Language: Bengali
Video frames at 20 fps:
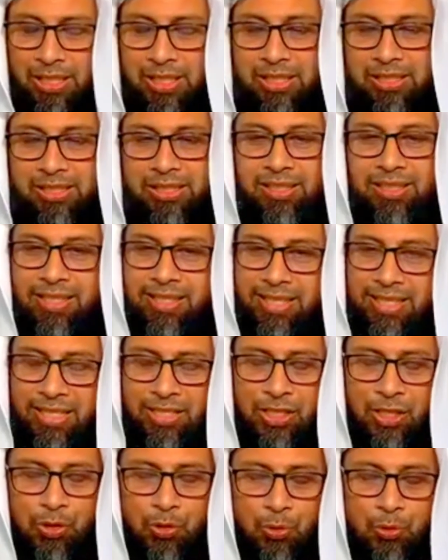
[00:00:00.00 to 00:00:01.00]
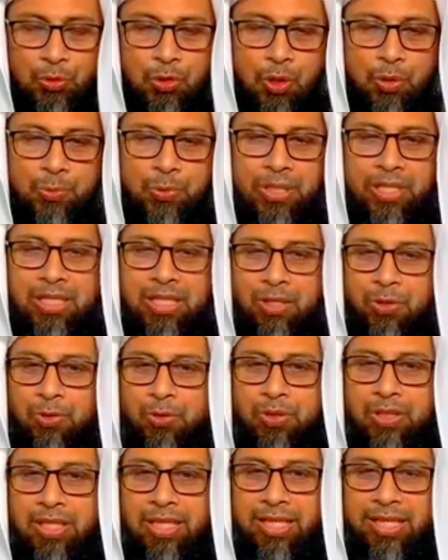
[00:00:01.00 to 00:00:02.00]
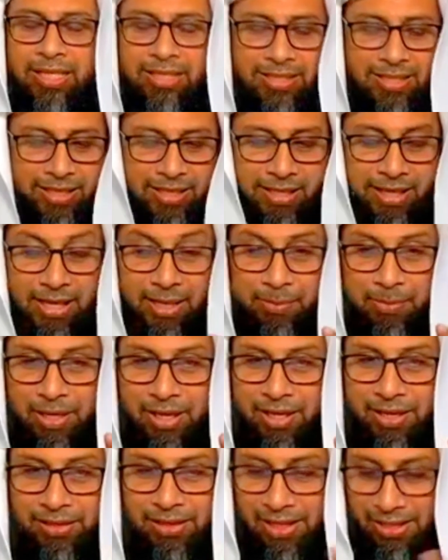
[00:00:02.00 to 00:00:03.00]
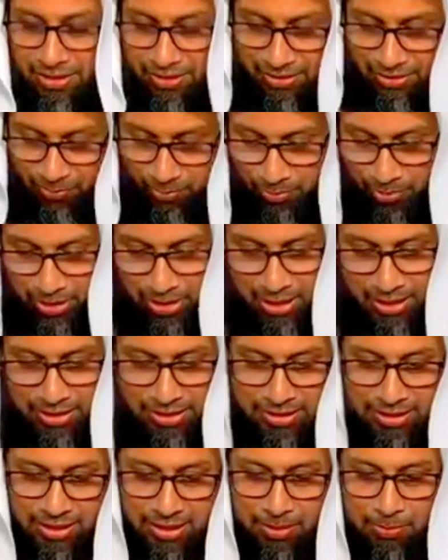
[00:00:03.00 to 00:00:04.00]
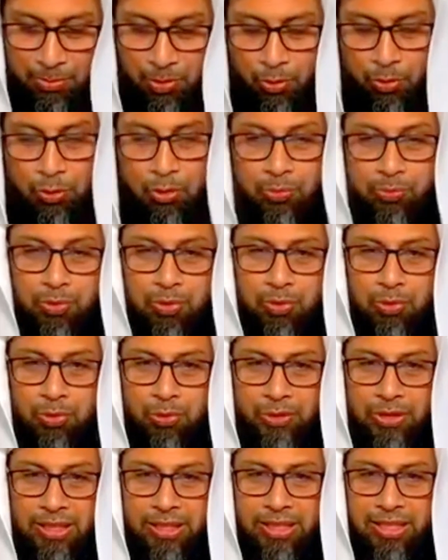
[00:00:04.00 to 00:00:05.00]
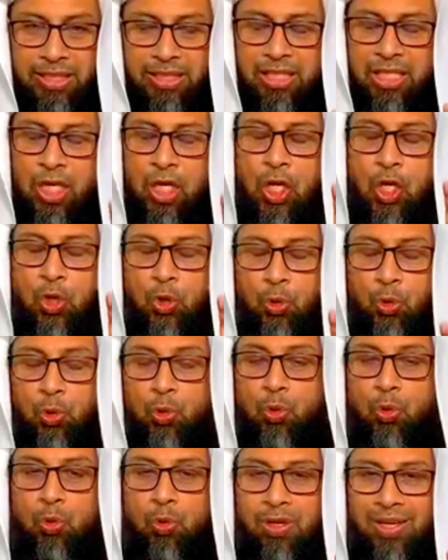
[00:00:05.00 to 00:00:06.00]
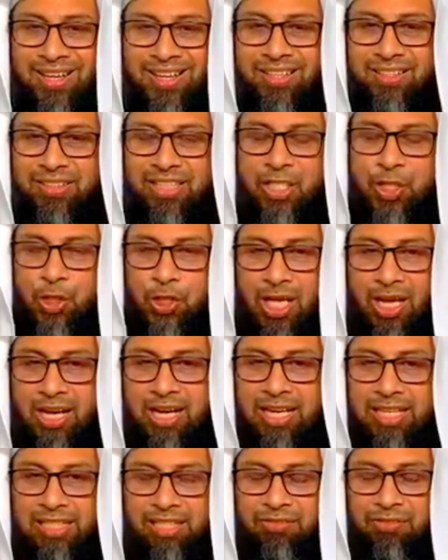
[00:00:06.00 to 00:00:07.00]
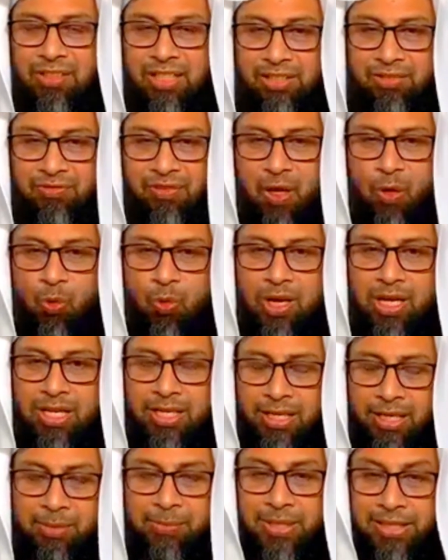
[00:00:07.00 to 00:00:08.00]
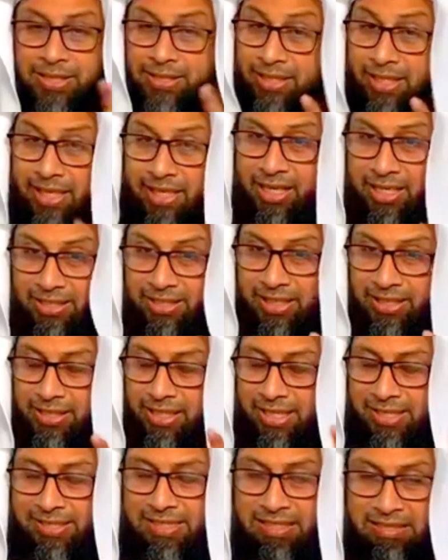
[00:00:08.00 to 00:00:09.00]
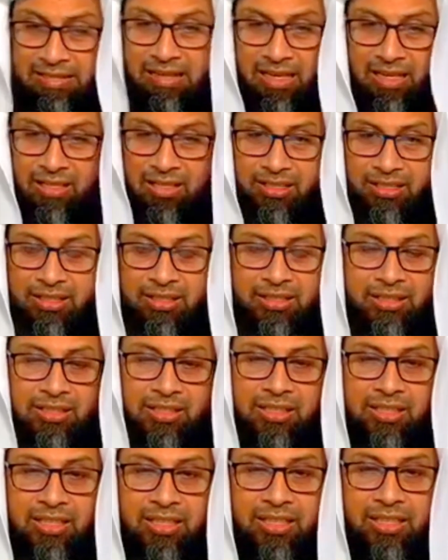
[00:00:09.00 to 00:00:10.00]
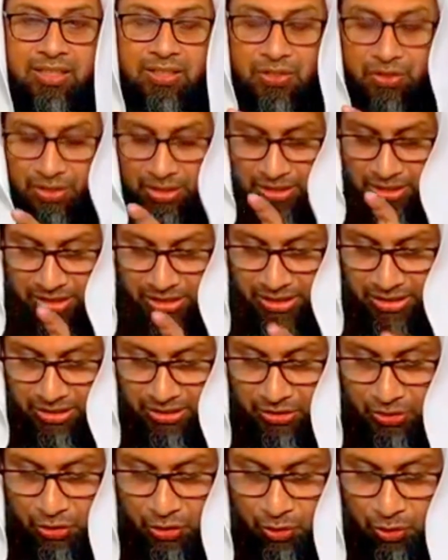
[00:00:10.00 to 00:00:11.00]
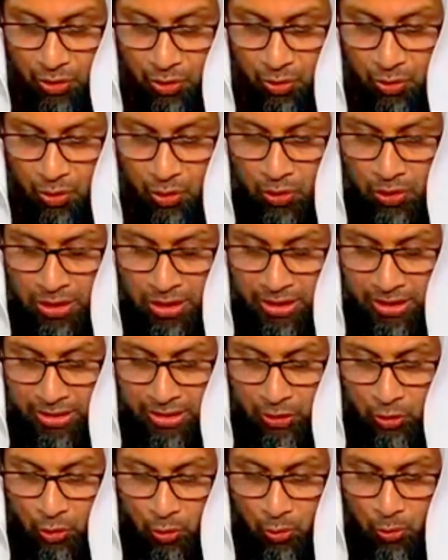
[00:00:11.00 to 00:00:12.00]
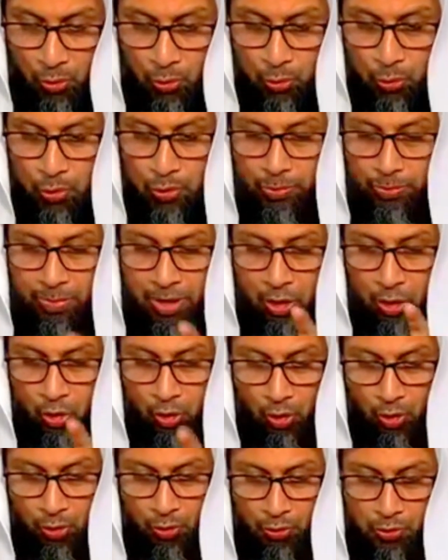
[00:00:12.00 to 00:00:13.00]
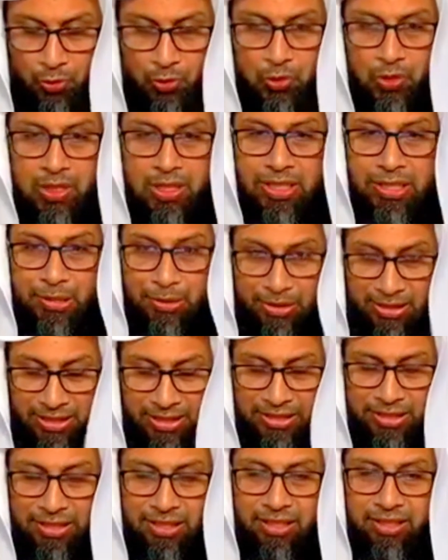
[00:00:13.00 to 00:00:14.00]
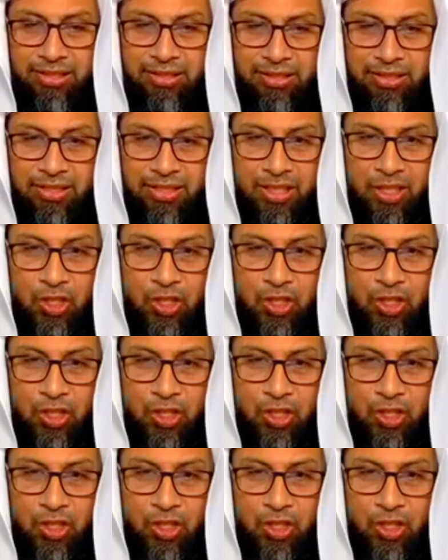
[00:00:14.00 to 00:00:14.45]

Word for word: সুতরাং এটা সুদ হবে কারণ একটা আম কায়দা আছে কোরআন হাদিসের এই বক্তব্যগুলো থেকে কুল্লু কারদিন জাররা ফাহুয়া এটা কায়দা এটা হাদিস না যে যে সকল লোন বা করজ ঋণ